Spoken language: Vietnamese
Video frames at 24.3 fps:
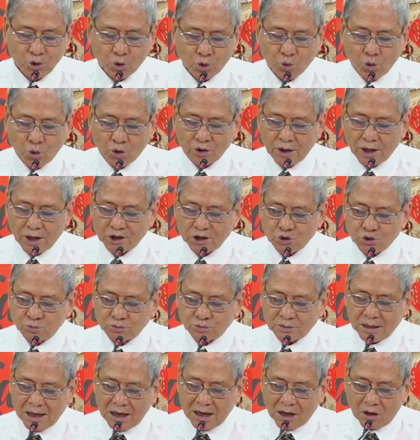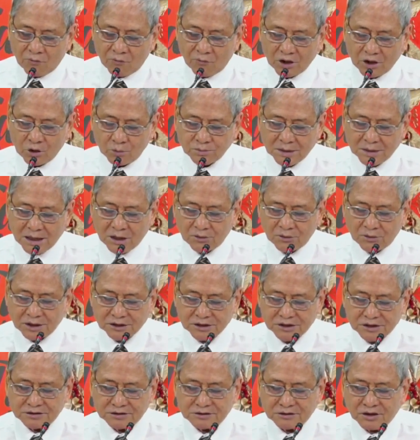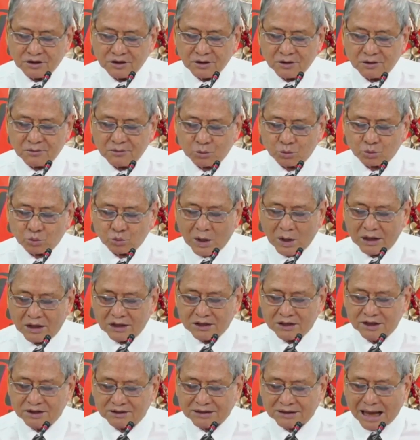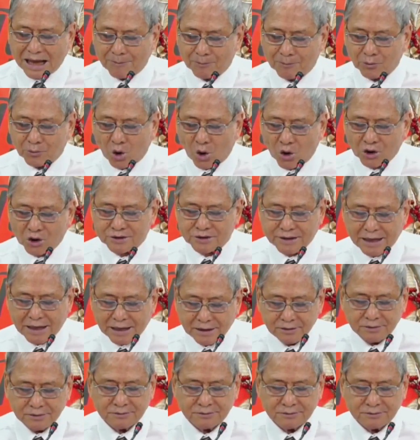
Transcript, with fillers: Cuộc đời chúng ta không phải lúc nào là những toàn là những thảm cỏ xanh,